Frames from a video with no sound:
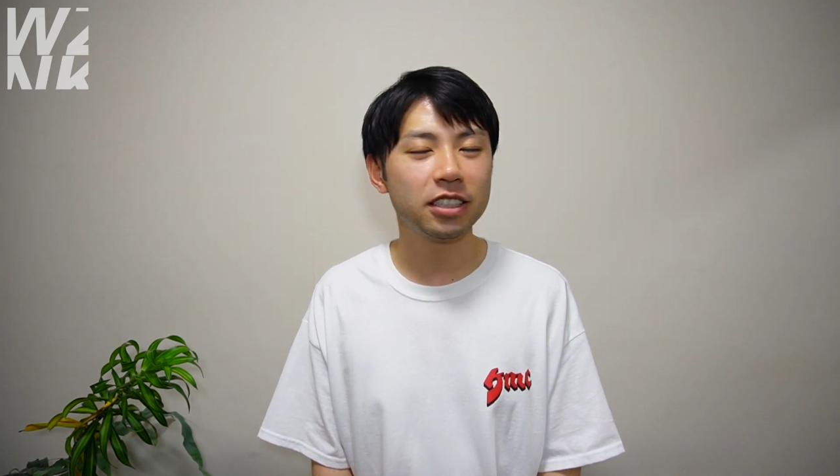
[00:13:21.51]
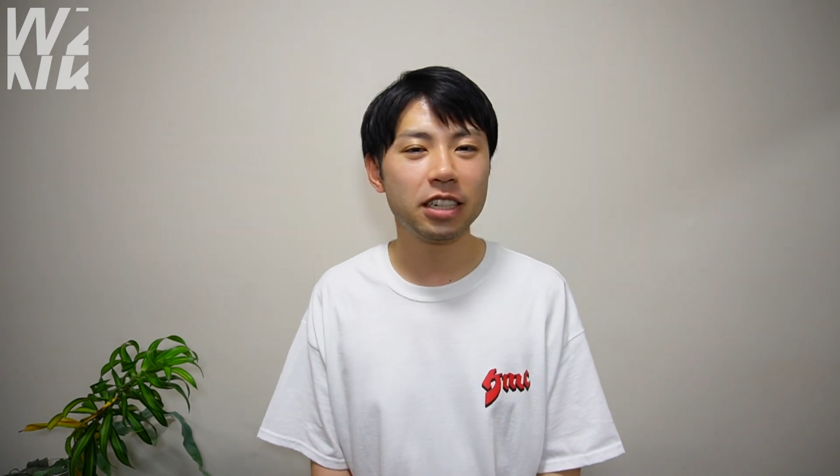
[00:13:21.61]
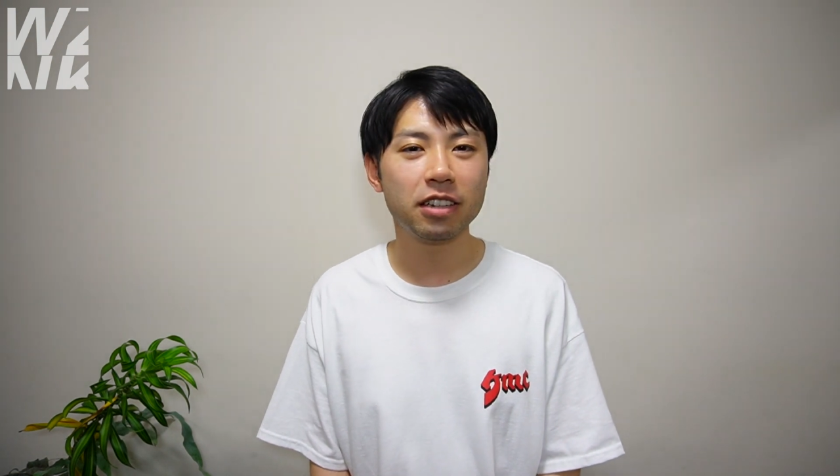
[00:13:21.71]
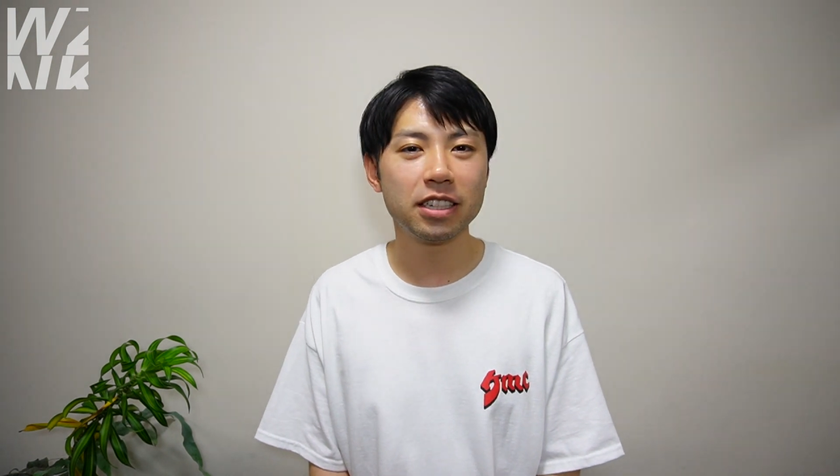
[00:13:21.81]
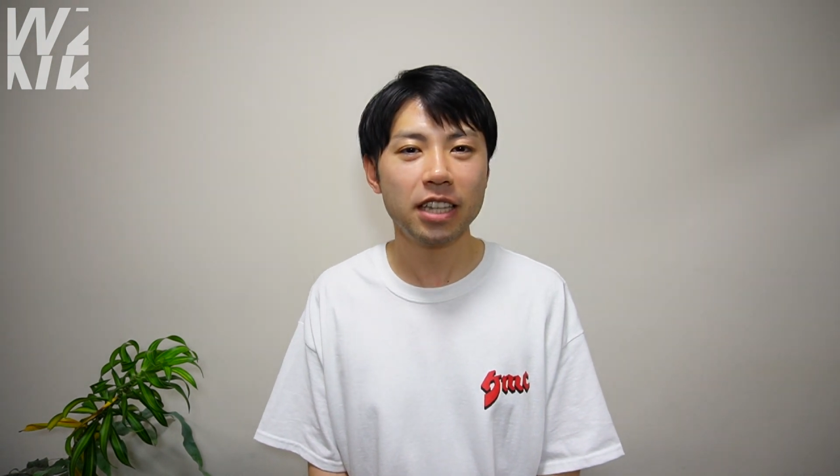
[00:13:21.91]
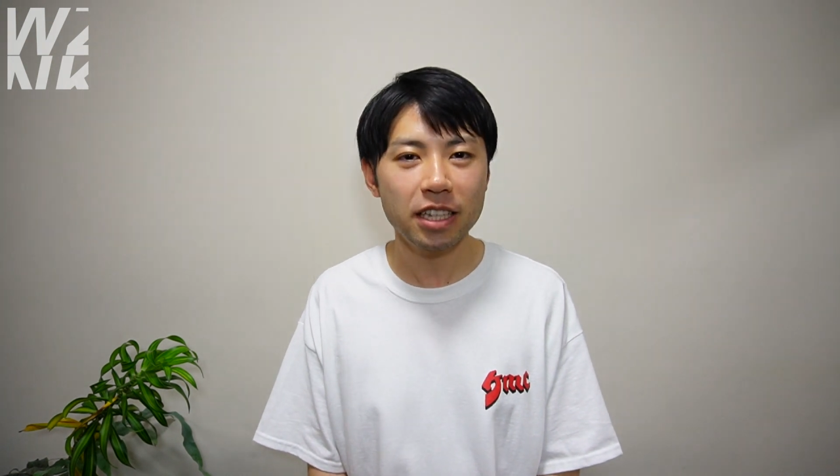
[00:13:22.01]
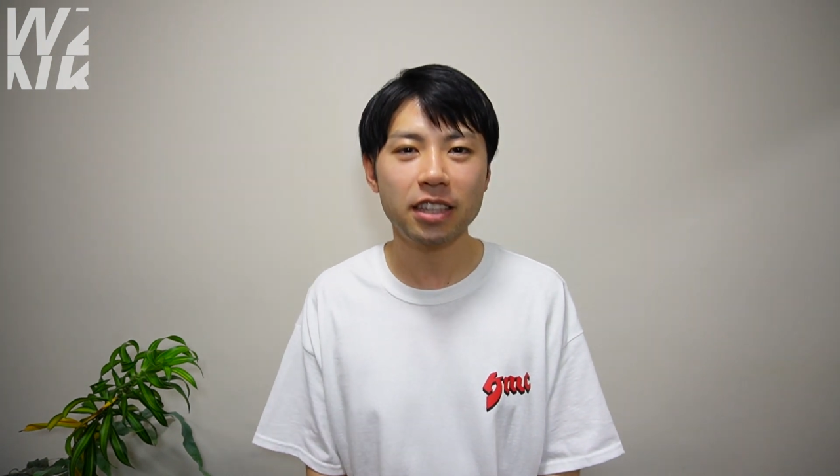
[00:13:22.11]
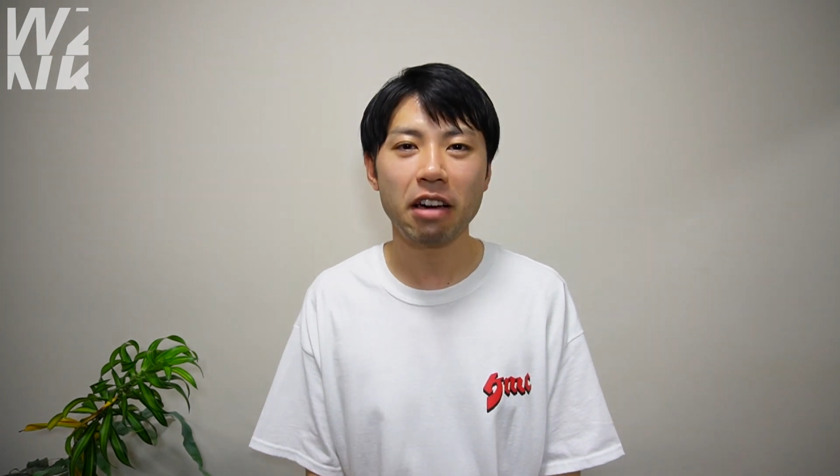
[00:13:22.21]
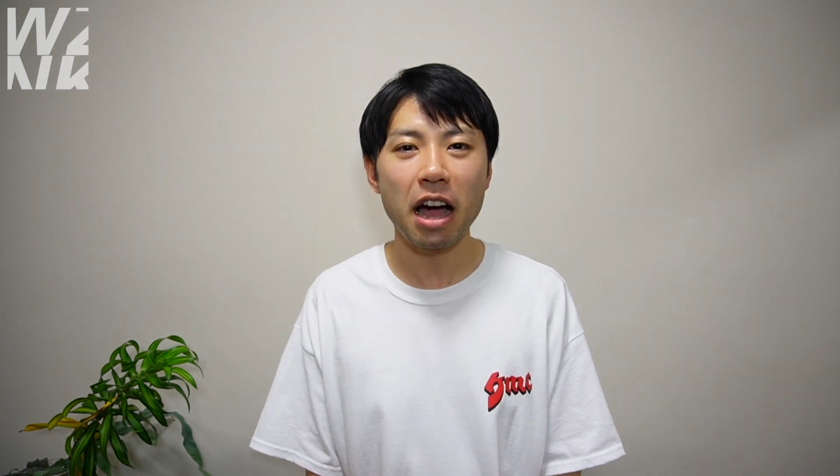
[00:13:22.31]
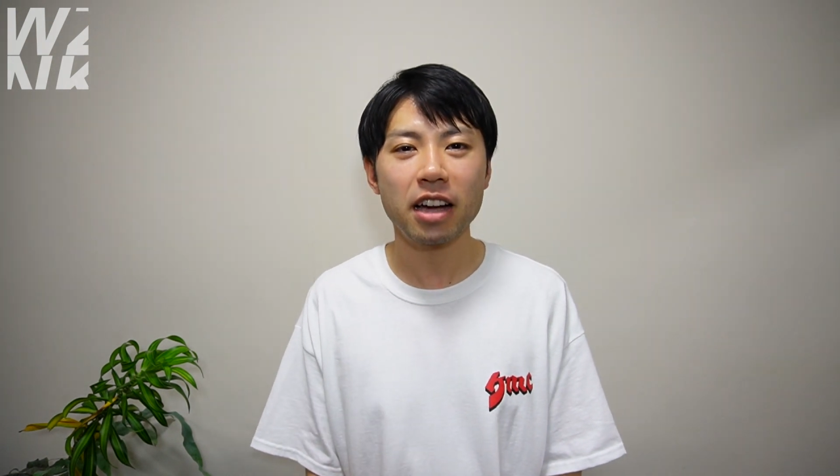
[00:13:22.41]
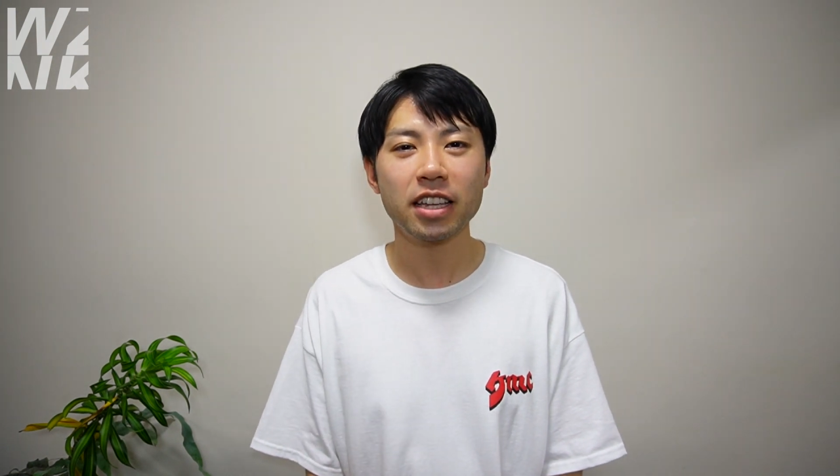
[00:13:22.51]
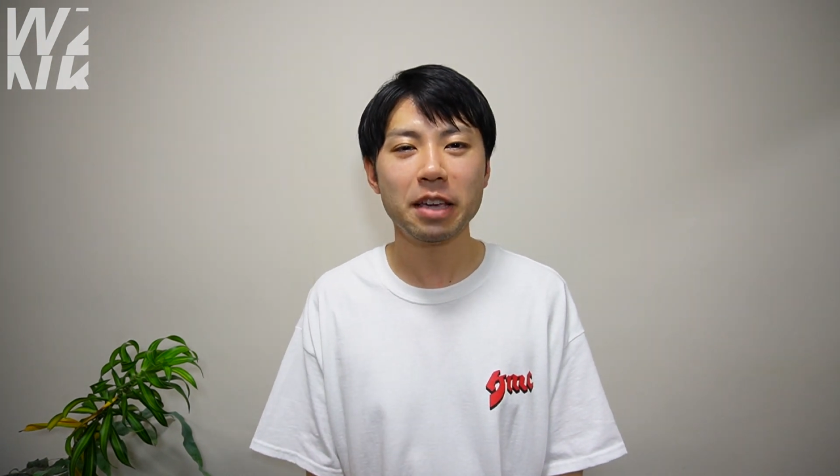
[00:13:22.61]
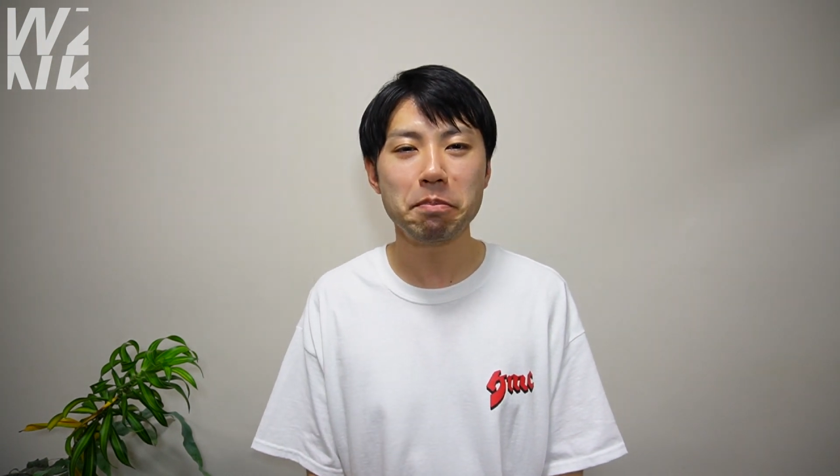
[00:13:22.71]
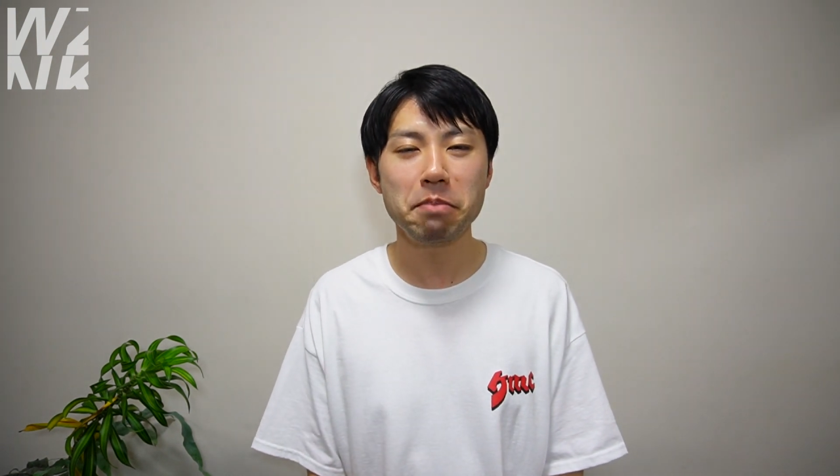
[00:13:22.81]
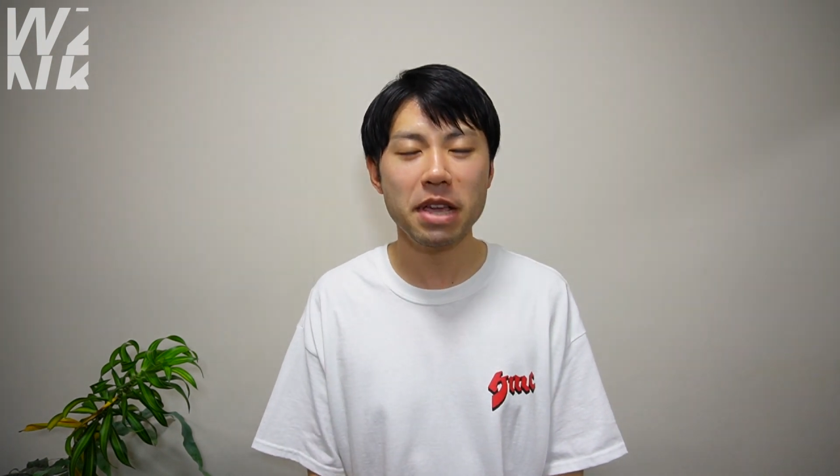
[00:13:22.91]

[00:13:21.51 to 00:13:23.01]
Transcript: してくださいっていう案件、